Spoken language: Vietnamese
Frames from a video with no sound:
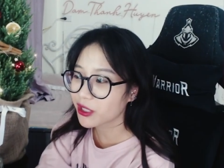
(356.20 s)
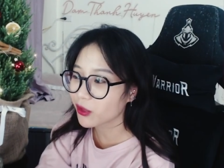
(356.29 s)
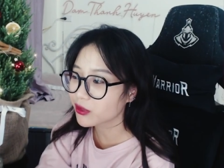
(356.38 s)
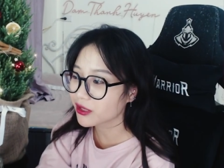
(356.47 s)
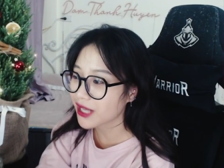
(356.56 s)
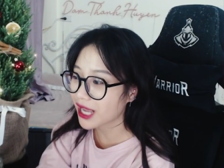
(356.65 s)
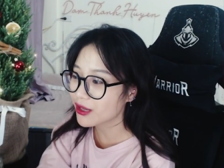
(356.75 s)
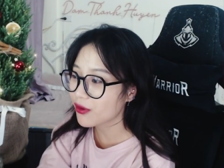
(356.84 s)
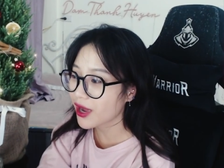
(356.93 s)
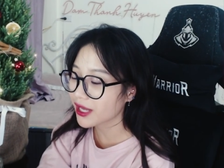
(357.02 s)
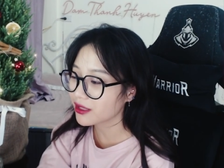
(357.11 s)
không xứng đáng
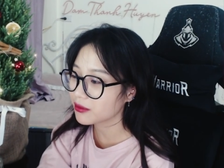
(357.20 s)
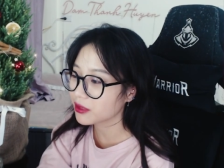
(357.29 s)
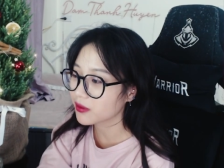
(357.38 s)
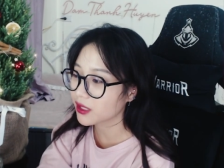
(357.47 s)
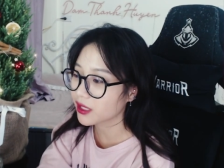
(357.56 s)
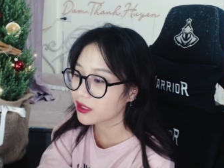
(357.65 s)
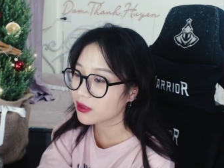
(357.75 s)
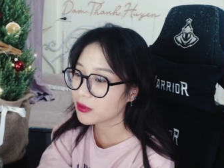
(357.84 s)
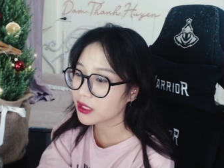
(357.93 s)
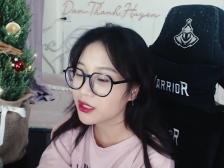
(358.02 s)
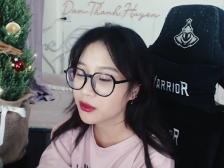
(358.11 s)
yêu ai cơ bởi vì là nếu
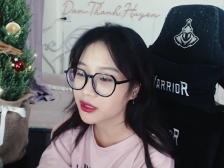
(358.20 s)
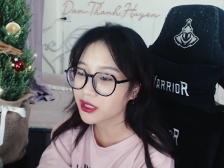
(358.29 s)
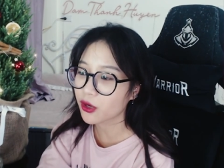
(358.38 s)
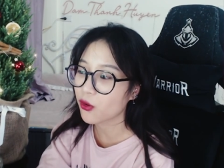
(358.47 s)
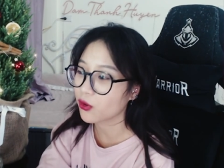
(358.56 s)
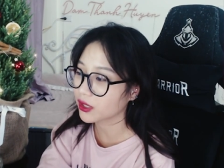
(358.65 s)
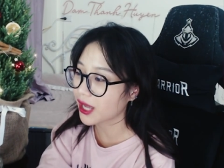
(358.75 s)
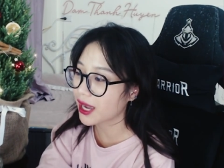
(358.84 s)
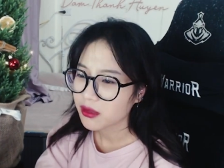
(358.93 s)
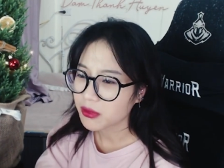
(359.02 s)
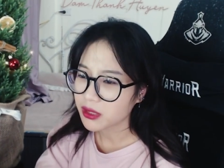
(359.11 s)
mà mình yêu thì rất là khổ người
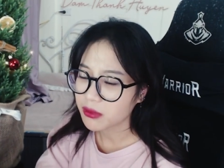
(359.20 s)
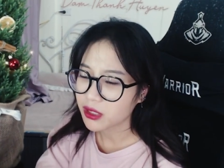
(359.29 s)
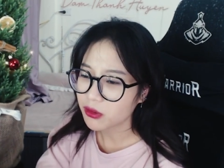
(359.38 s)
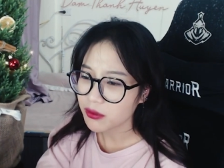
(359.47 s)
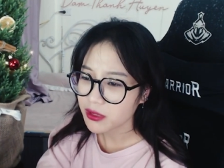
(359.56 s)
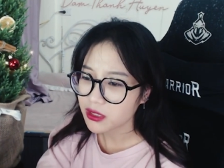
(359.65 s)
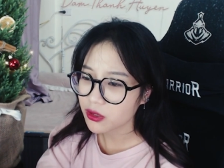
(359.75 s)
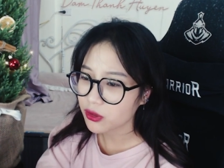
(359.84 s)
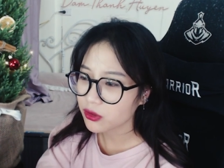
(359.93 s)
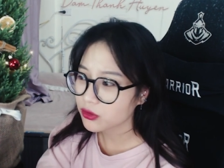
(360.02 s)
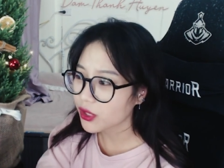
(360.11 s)
ta ấy mình mình lúc đó mình chưa
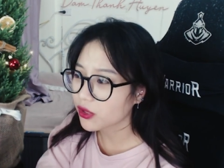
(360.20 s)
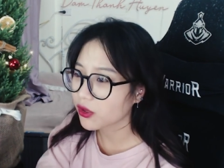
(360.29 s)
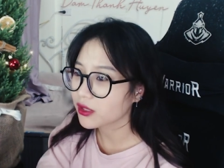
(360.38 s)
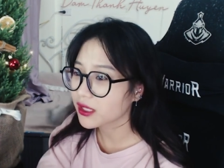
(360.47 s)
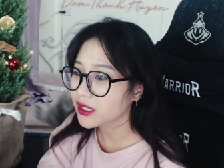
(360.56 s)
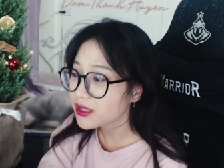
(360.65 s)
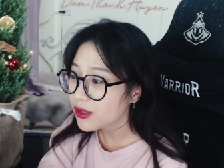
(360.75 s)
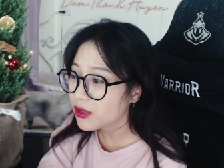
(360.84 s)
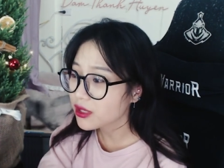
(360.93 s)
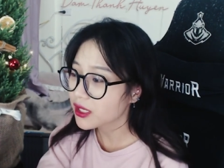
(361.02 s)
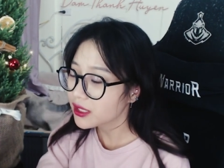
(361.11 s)
có thoát khỏi được cái sự
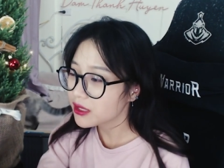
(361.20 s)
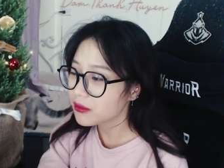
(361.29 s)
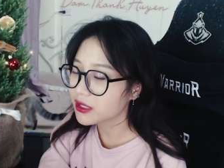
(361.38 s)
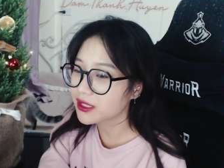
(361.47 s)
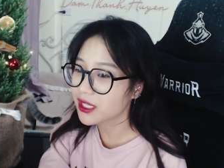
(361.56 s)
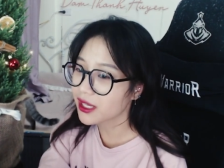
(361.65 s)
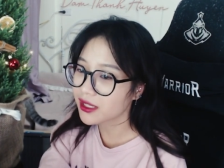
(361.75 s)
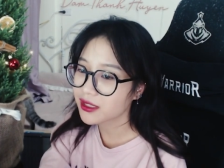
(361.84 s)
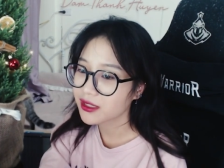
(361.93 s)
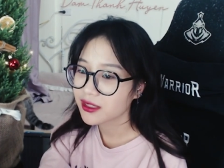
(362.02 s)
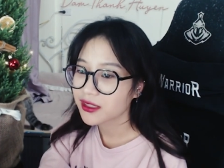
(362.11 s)
tiêu cực đấy thì mình
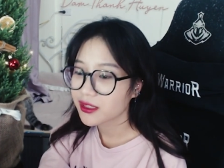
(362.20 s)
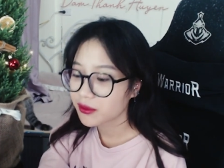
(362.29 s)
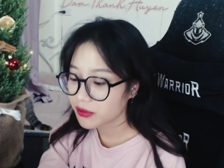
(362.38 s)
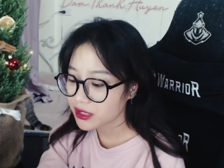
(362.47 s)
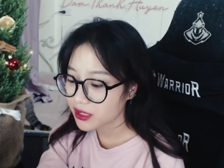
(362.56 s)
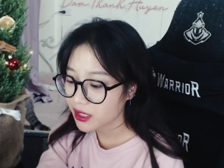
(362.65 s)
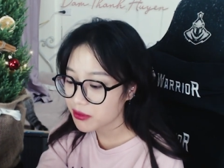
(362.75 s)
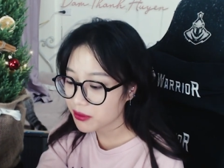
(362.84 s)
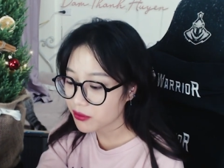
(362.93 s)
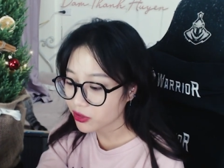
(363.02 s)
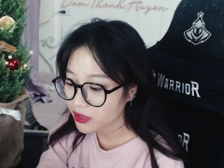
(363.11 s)
sẽ mình sẽ gây
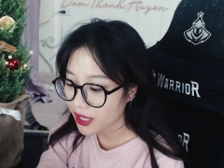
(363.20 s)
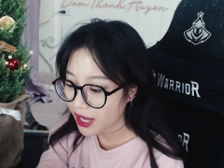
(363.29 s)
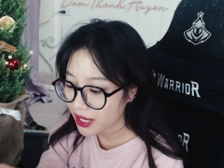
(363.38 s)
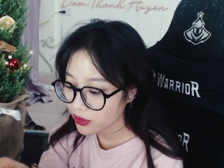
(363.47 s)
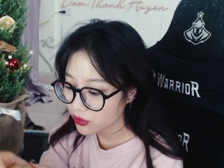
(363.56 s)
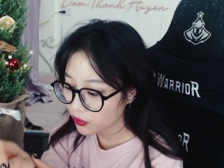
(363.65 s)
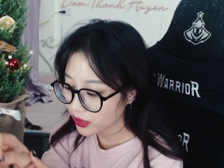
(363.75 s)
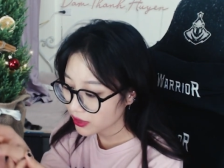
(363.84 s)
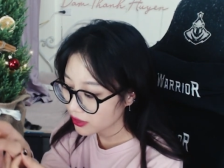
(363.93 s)
mệt mỏi cho cả hai thượng uầy